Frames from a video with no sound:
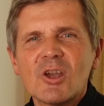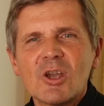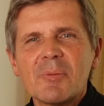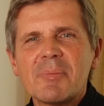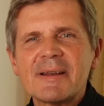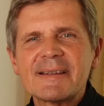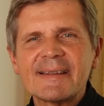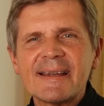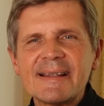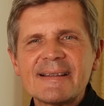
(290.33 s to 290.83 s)

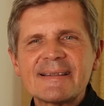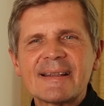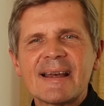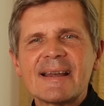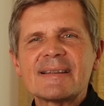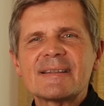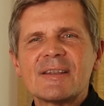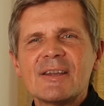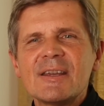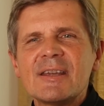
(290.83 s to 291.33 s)
Übersetzt
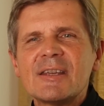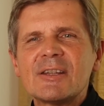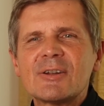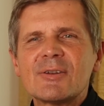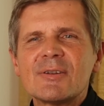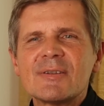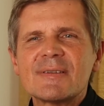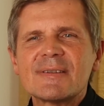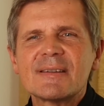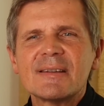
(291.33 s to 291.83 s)
heißt
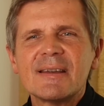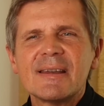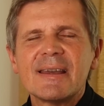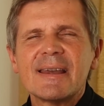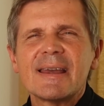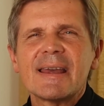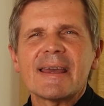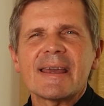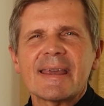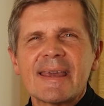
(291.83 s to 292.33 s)
Ichtes
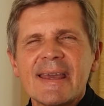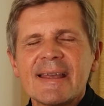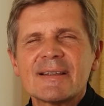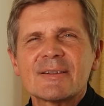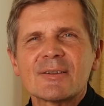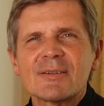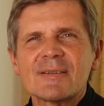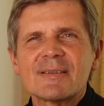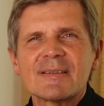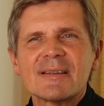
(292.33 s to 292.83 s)

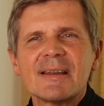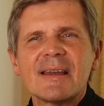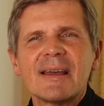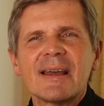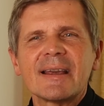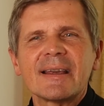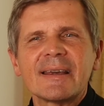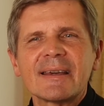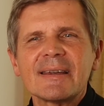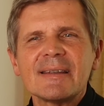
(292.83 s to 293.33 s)
Jesus,
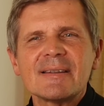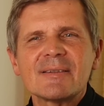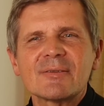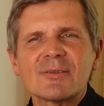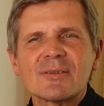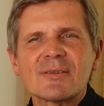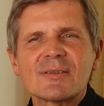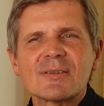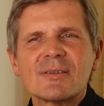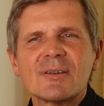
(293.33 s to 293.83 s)

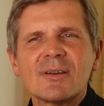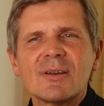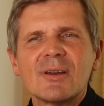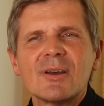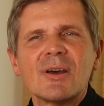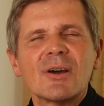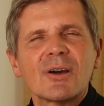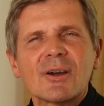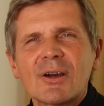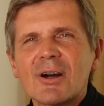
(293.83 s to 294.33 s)
Christus,
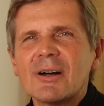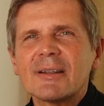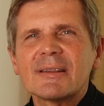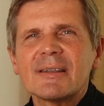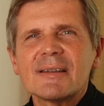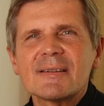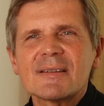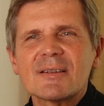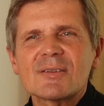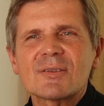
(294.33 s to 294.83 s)

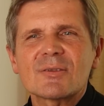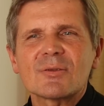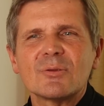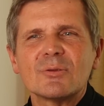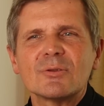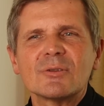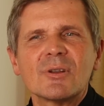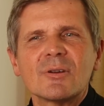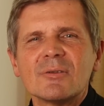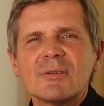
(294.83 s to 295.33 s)
Gottes
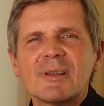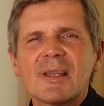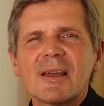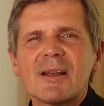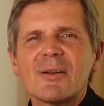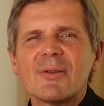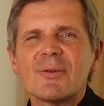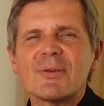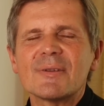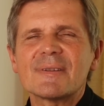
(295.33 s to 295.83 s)
Sohn und
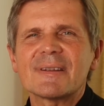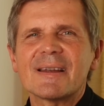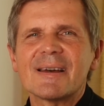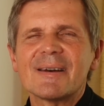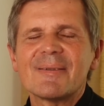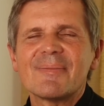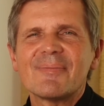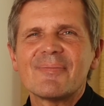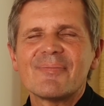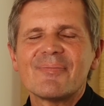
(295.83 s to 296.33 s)
Erlöser.
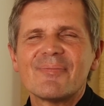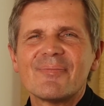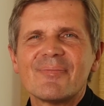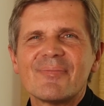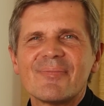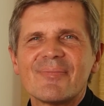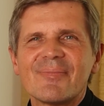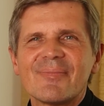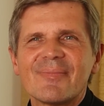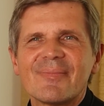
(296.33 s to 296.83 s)

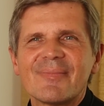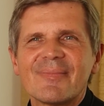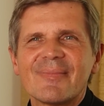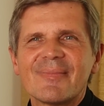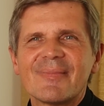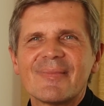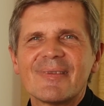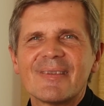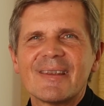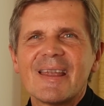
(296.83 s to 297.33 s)

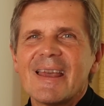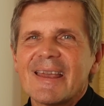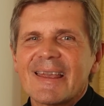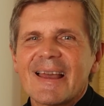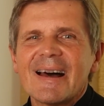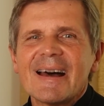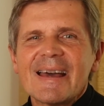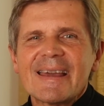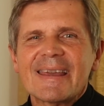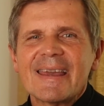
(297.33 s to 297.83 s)

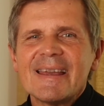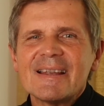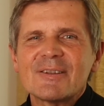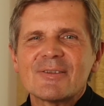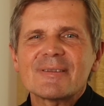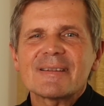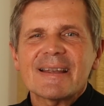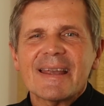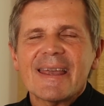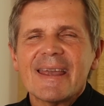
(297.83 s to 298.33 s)
Ja,
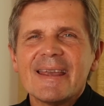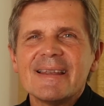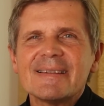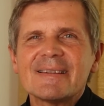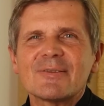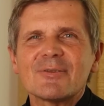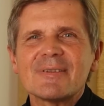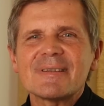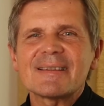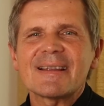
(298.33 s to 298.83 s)
Jesus
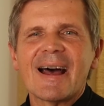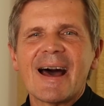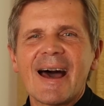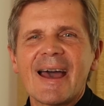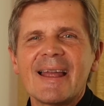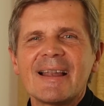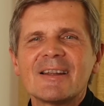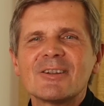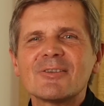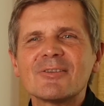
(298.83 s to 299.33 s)
ist unser
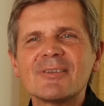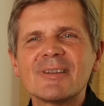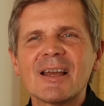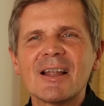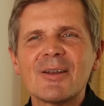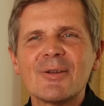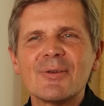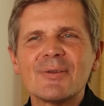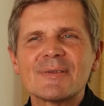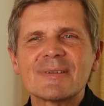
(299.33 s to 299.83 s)
Heiland und
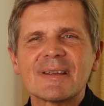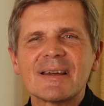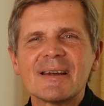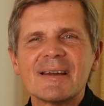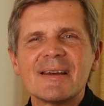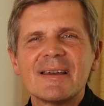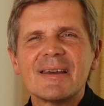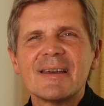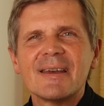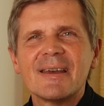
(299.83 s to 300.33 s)
Erlöser,
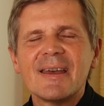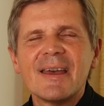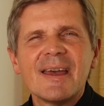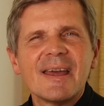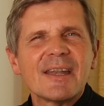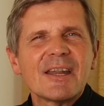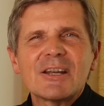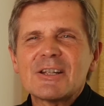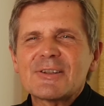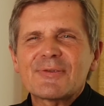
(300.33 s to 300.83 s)

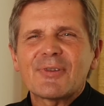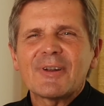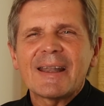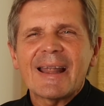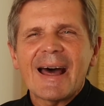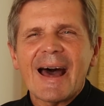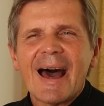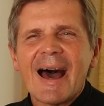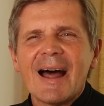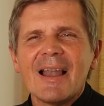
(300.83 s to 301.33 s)
der uns von
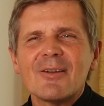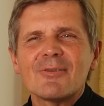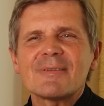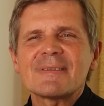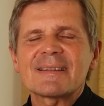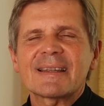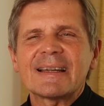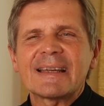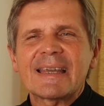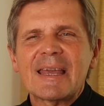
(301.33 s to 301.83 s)
all
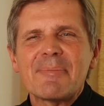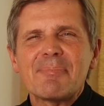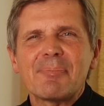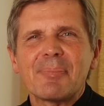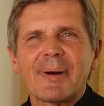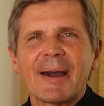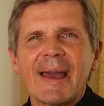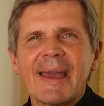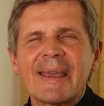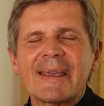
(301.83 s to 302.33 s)
unseren
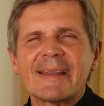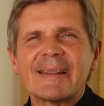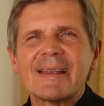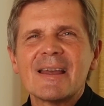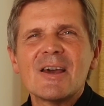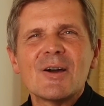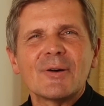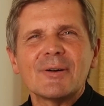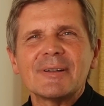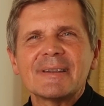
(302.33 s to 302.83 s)
Gebrechen
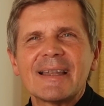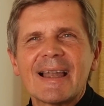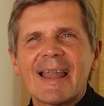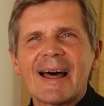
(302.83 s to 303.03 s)
und